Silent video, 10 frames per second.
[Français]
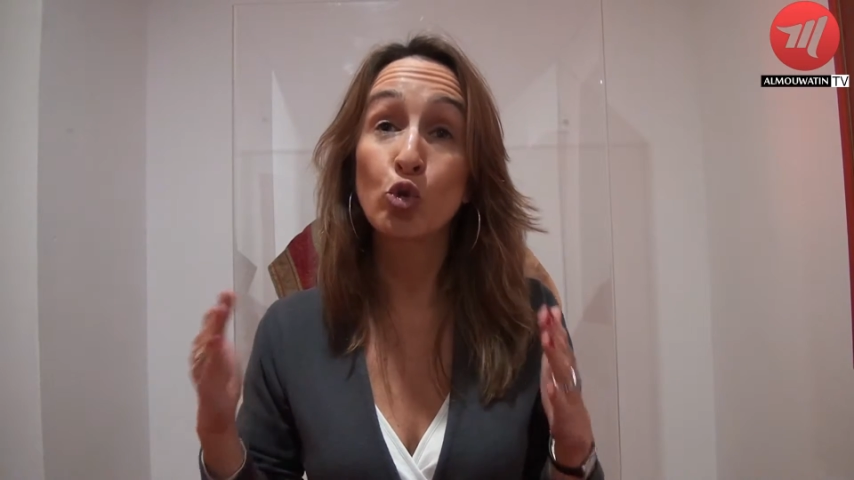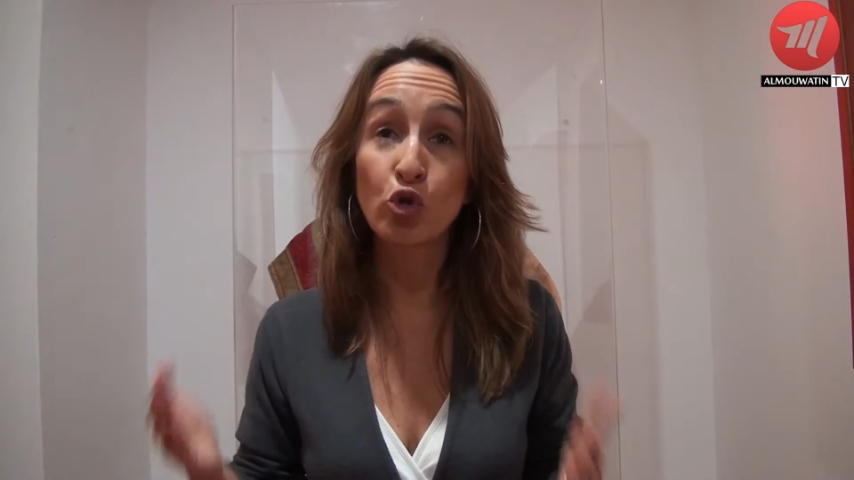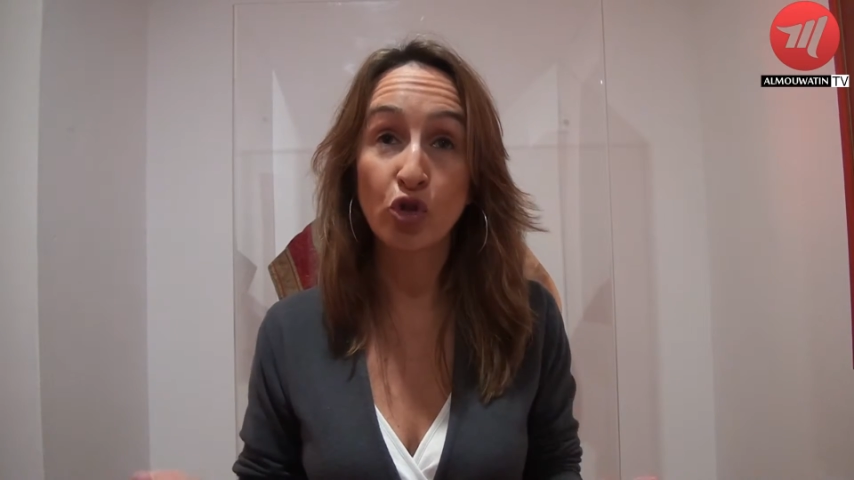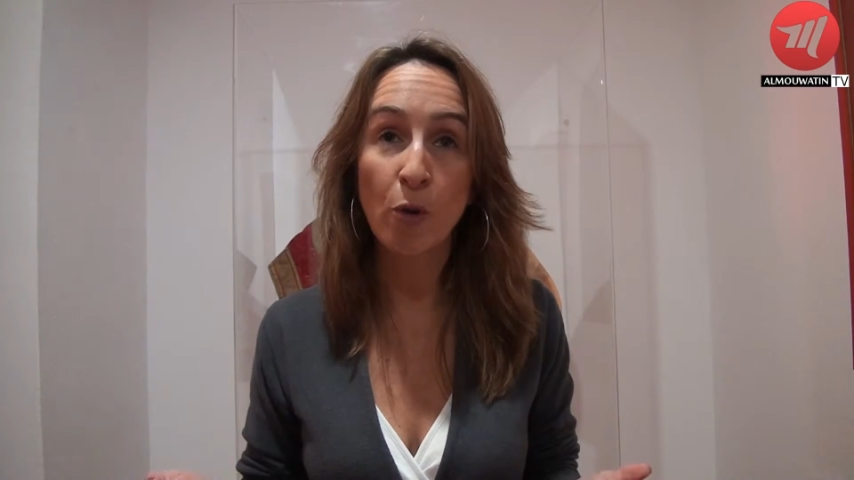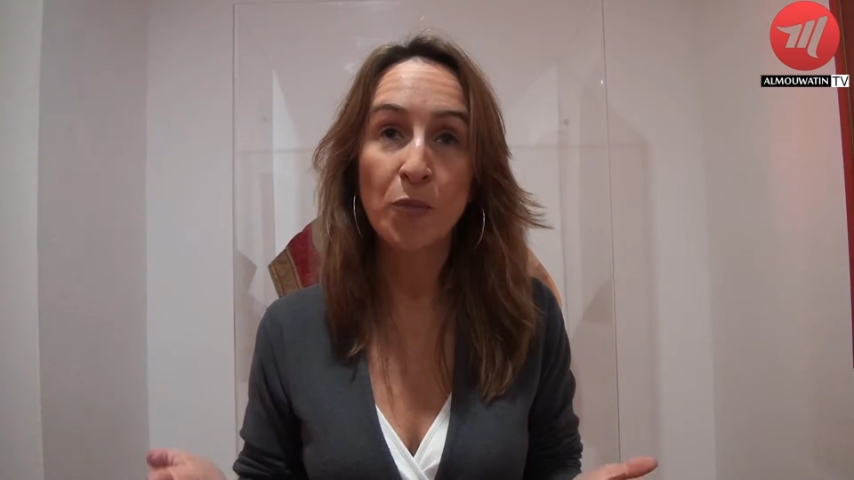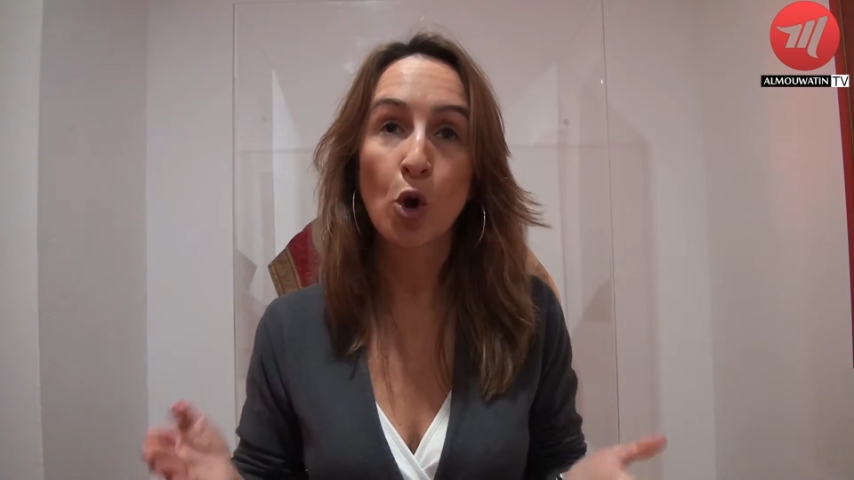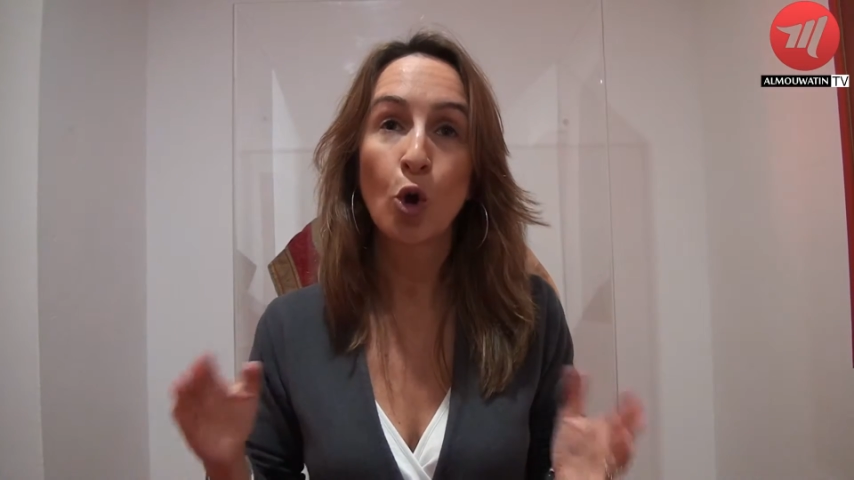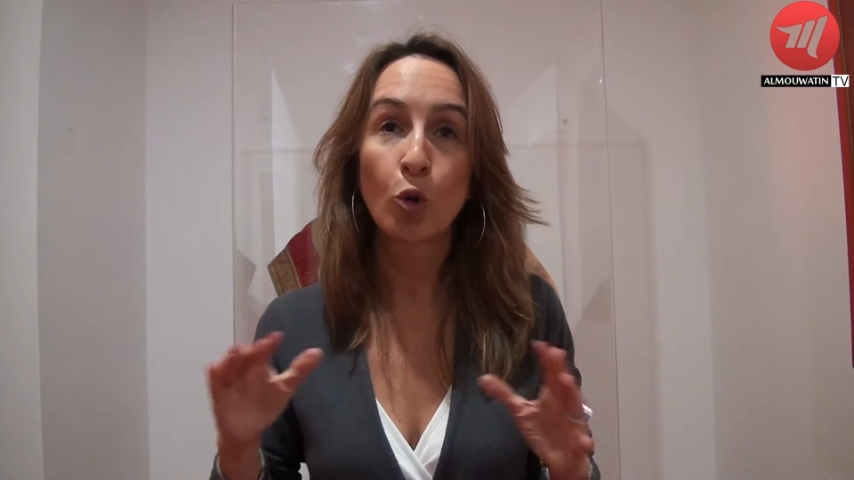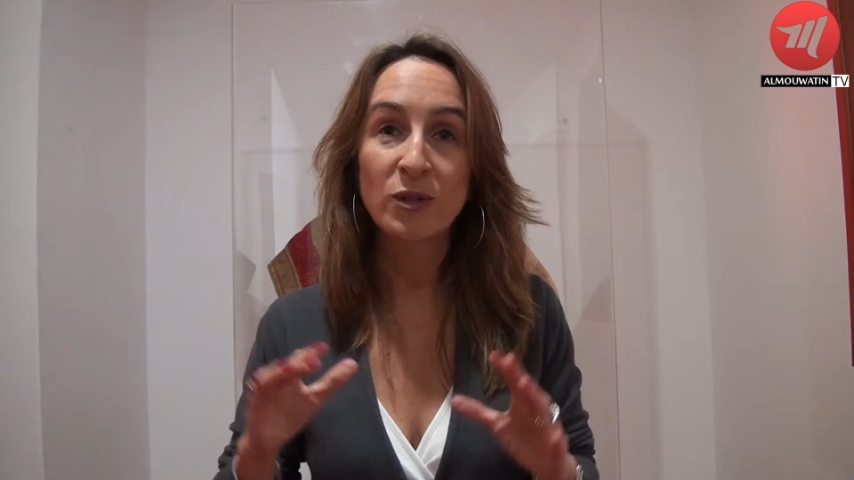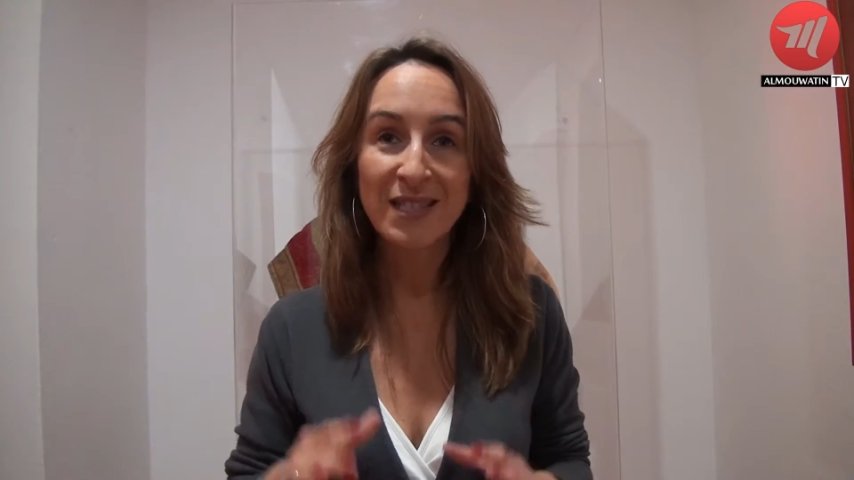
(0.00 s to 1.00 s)
deux ans
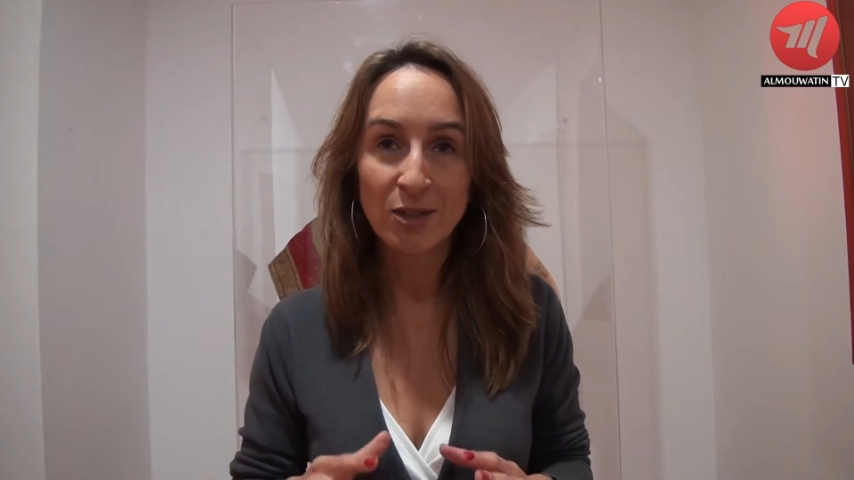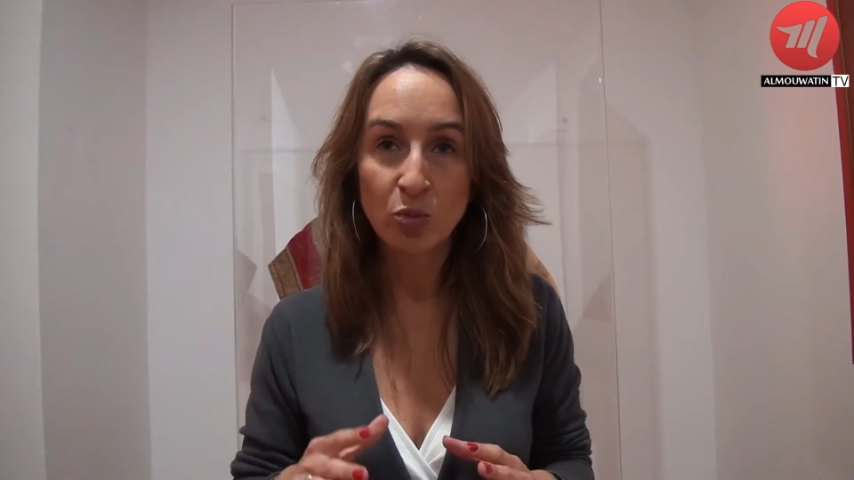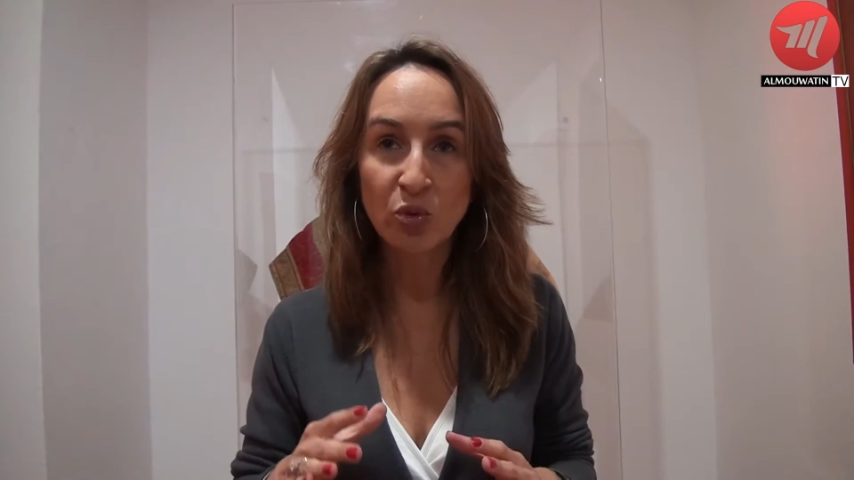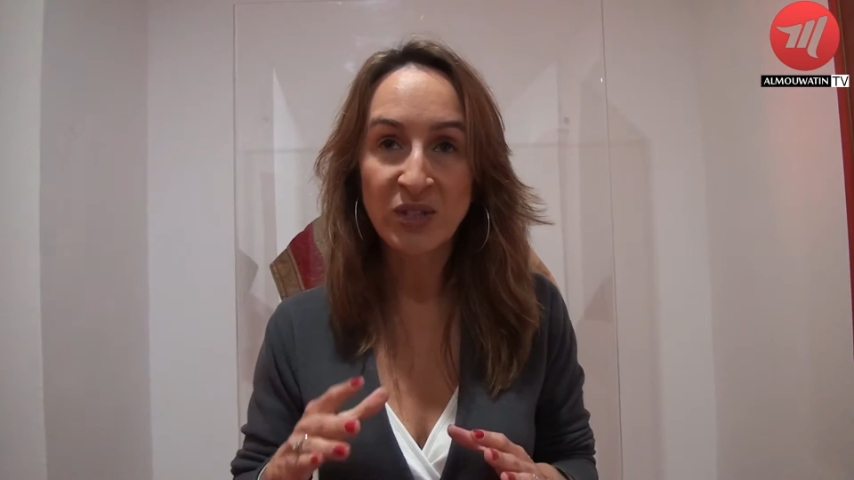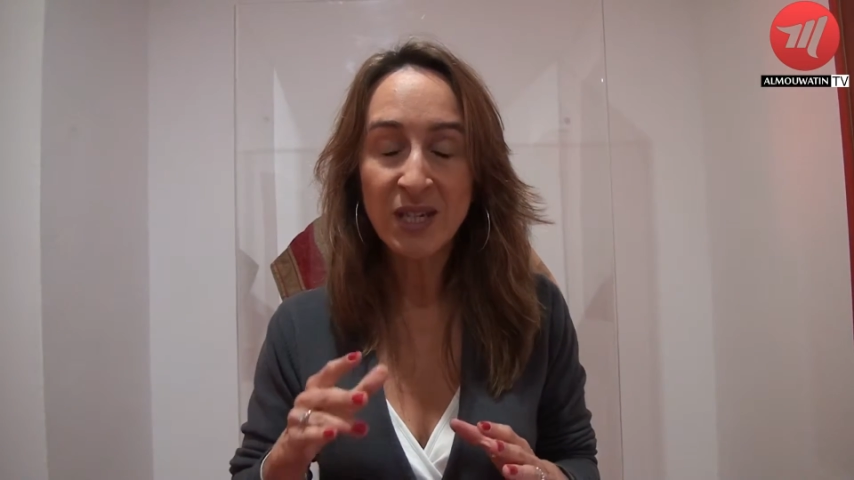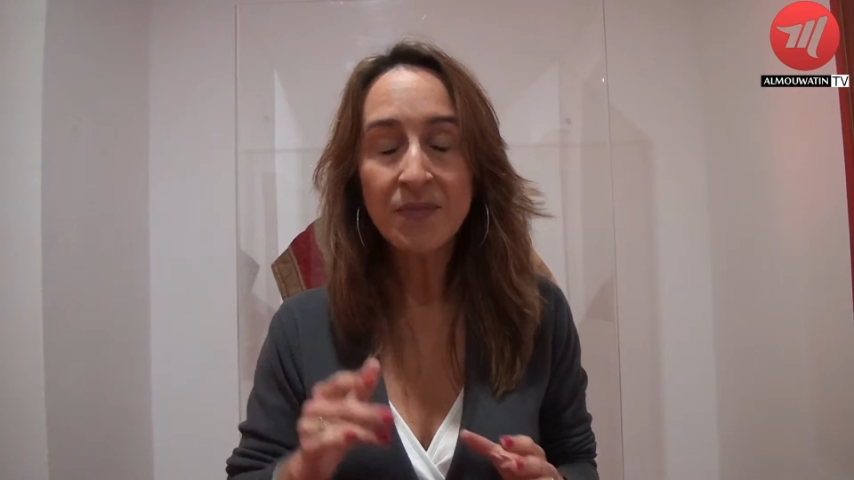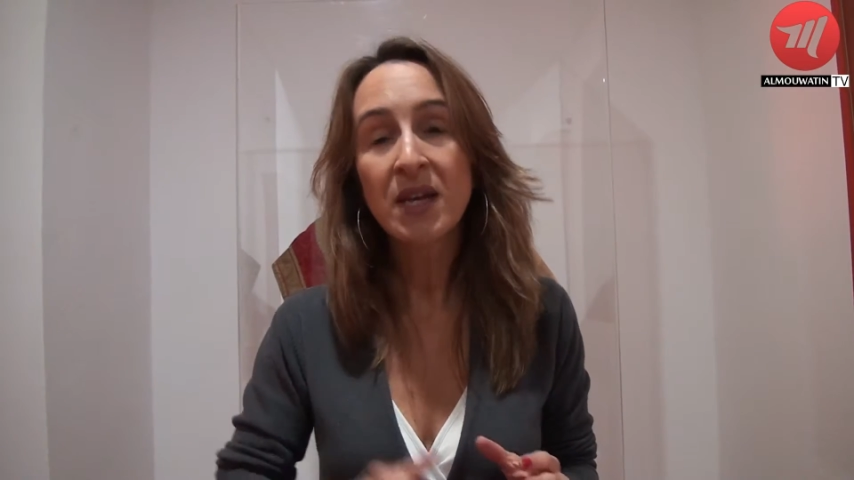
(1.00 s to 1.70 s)
au sein du musée